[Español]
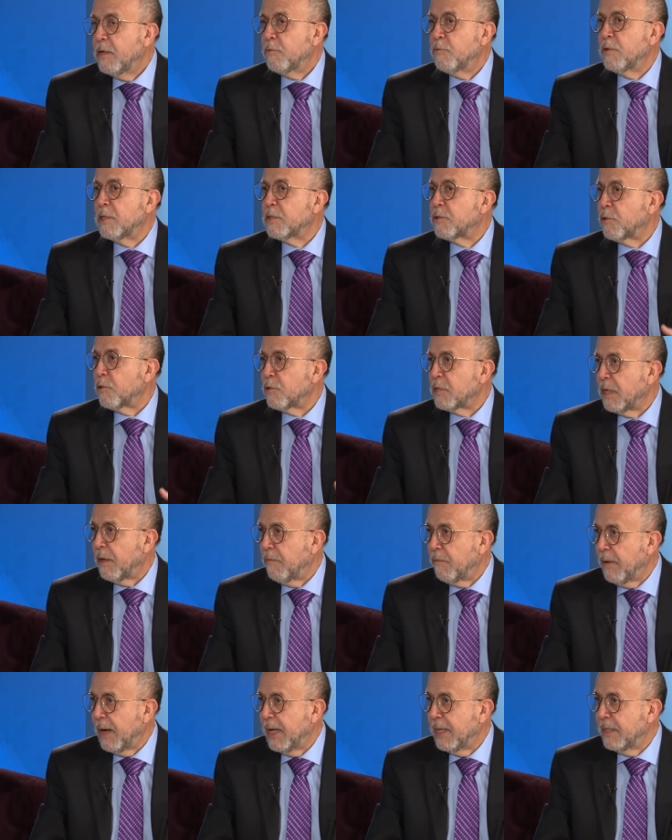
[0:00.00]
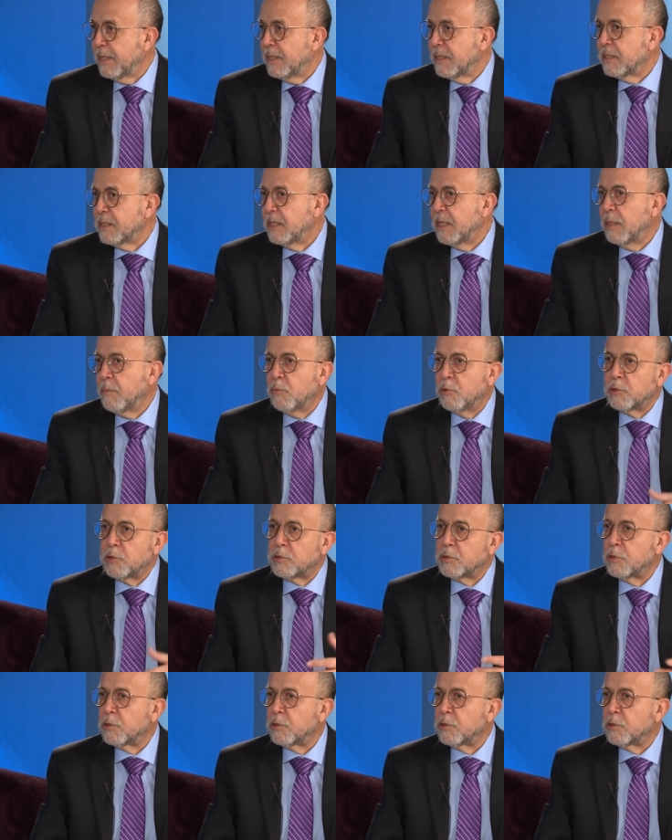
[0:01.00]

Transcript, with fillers: nuestros afanes y muchos